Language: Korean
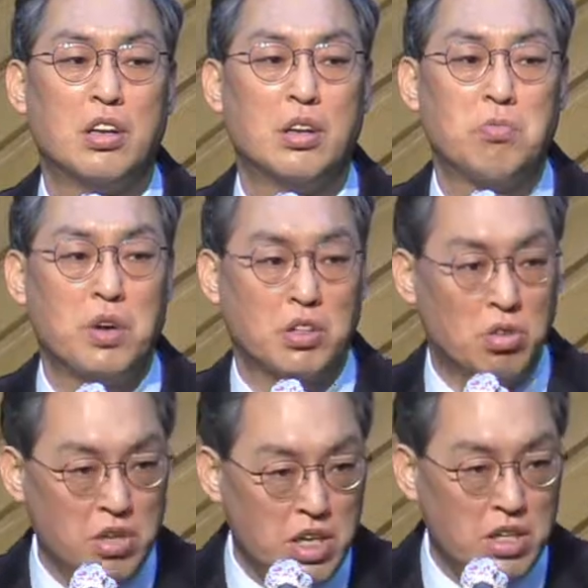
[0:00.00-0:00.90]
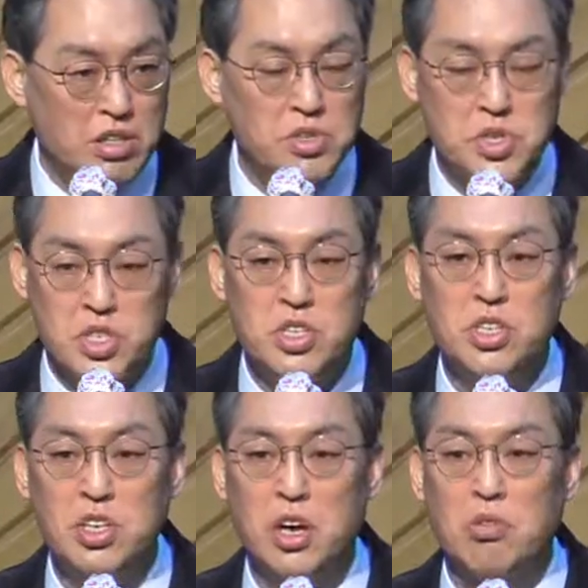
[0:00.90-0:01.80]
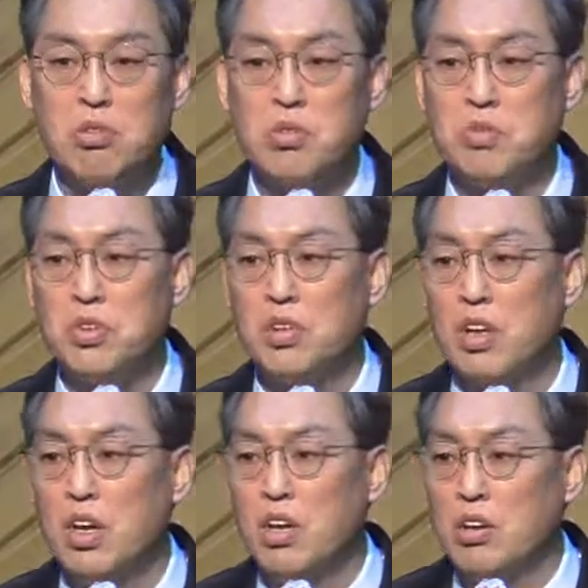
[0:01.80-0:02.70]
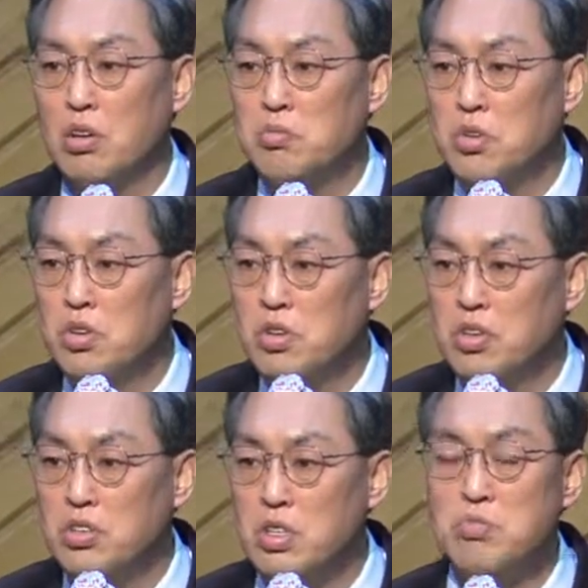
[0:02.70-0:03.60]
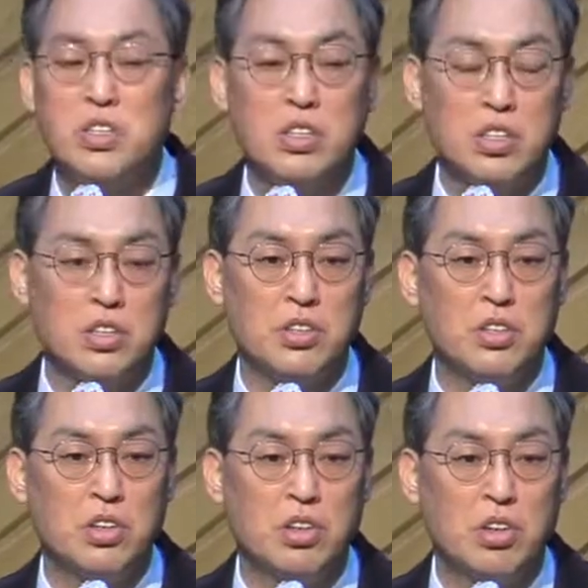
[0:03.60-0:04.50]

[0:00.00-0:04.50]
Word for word: 막 토네이도 지진이 나고 그러면 그런 뭐 짐승들은요